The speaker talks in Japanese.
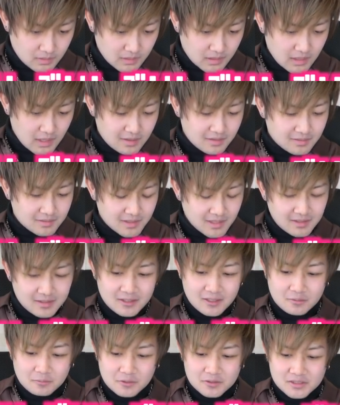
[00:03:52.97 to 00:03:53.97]
確定っ
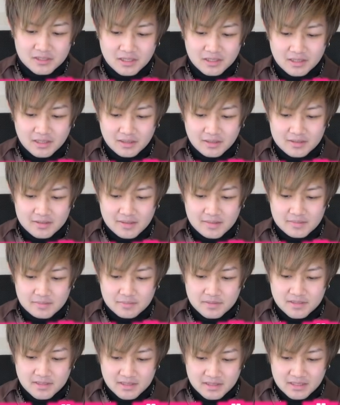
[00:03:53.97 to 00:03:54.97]
ていう文字がね
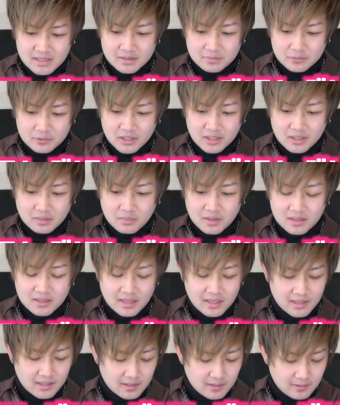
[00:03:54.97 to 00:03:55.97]
久しぶりに見
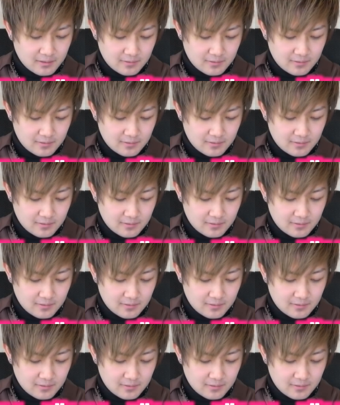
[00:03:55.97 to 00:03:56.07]
たい